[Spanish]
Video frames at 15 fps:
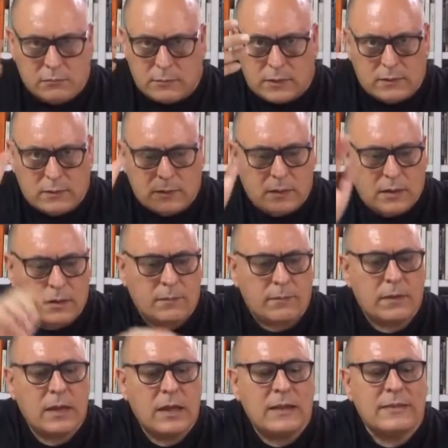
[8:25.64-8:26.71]
etcétera,
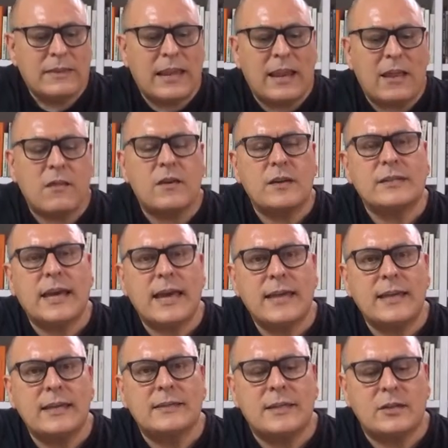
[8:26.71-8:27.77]
te lanzas a
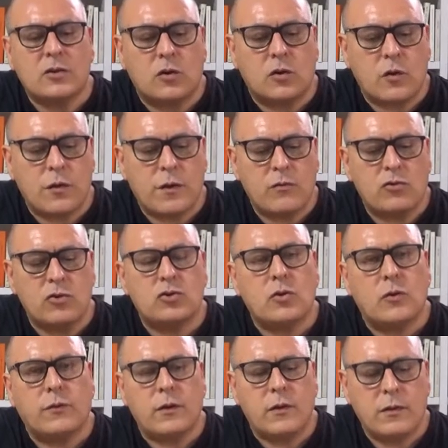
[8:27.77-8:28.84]
X desconociendo su
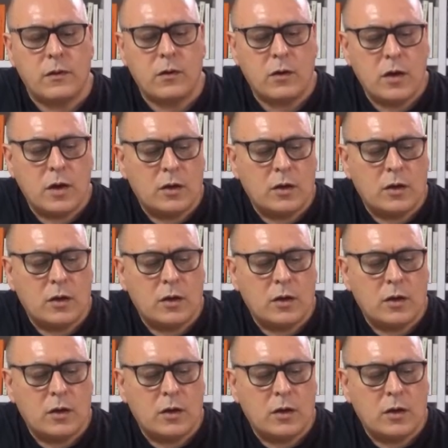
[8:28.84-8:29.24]
oficio,